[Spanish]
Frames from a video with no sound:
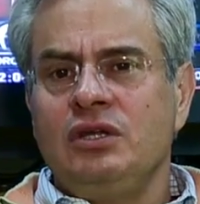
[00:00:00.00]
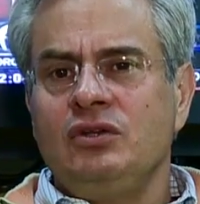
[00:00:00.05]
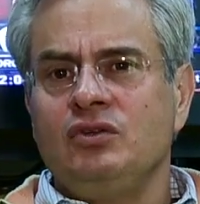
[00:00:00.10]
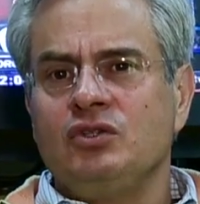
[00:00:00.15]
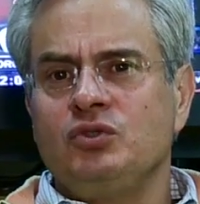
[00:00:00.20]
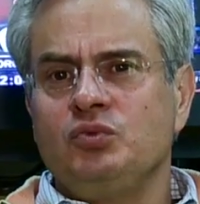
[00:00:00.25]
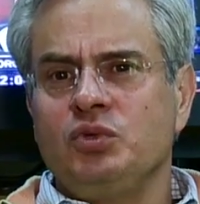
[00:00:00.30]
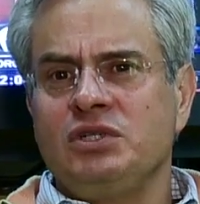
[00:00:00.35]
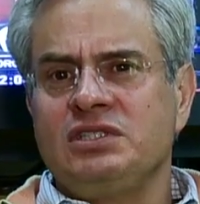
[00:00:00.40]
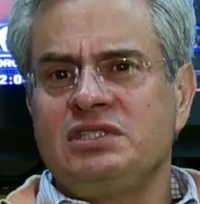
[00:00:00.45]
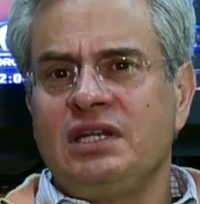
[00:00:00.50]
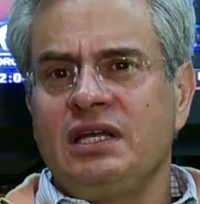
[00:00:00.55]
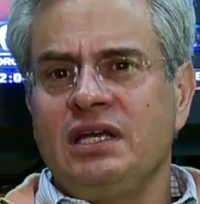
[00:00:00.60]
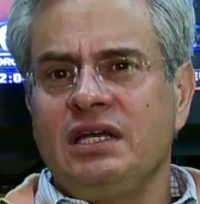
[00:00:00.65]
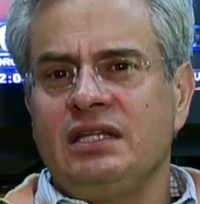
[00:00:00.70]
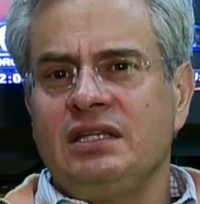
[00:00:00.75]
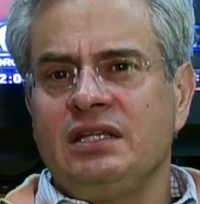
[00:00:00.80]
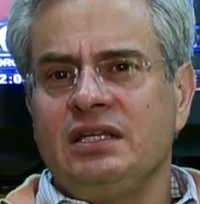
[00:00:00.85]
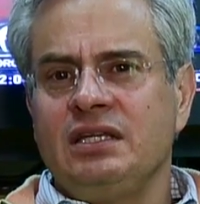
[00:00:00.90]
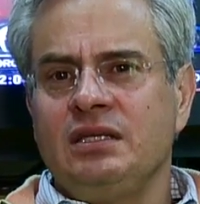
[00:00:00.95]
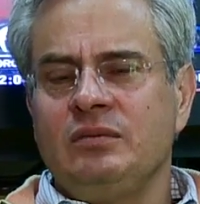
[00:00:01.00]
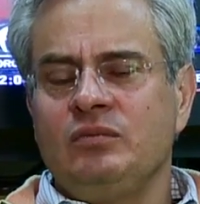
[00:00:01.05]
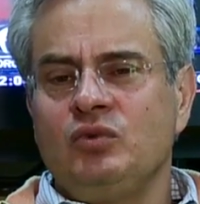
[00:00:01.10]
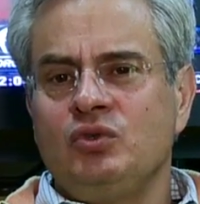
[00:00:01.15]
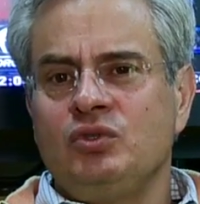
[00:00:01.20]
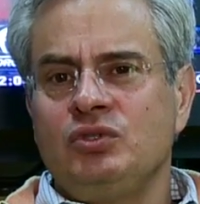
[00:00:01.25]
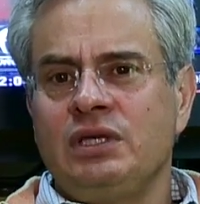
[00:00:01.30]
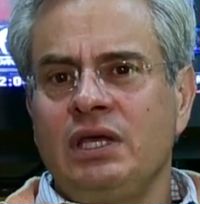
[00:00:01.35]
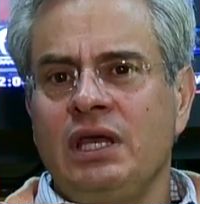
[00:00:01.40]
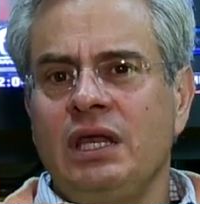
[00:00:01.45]
nos muestran que
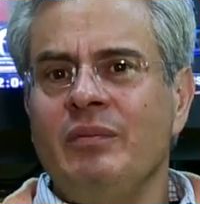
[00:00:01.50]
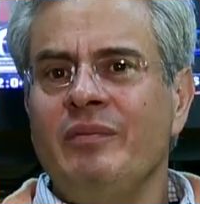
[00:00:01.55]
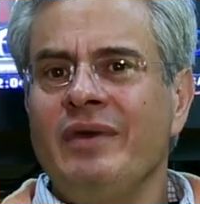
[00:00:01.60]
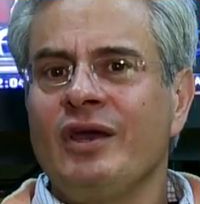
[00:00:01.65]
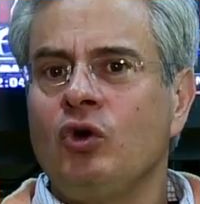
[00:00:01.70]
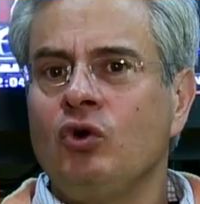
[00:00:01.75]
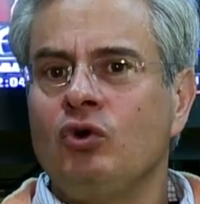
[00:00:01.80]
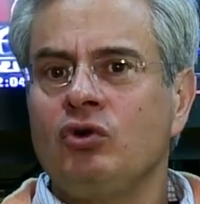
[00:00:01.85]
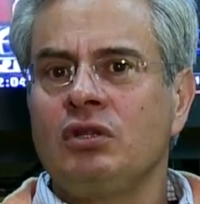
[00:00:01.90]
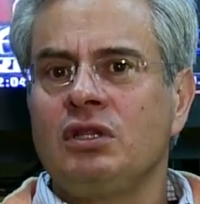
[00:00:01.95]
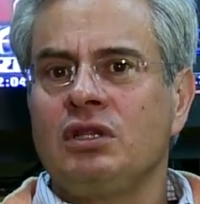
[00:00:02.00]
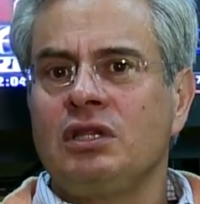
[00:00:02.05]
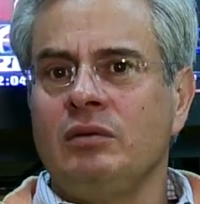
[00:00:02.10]
tenemos el mejor